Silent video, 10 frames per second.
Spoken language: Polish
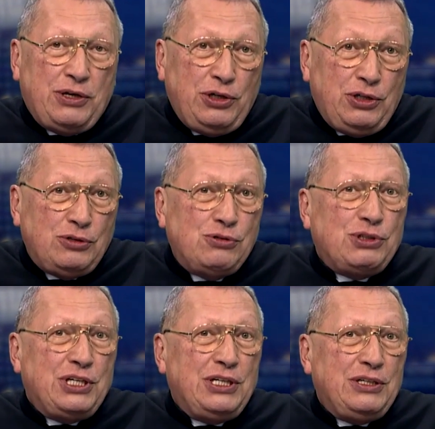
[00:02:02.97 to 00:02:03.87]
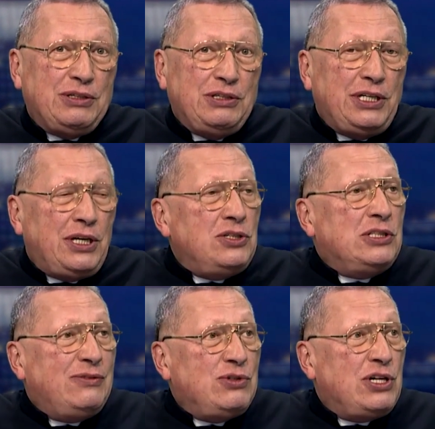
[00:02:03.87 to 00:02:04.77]
No i drugie, nie dać
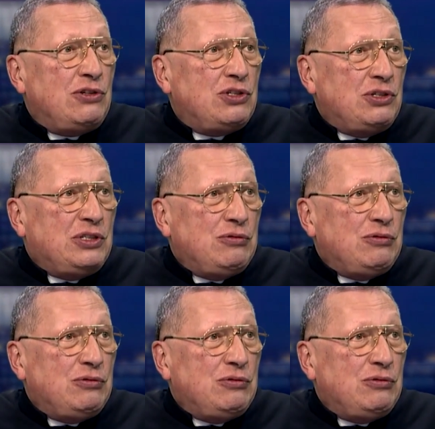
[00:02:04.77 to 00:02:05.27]
się zwyciężyć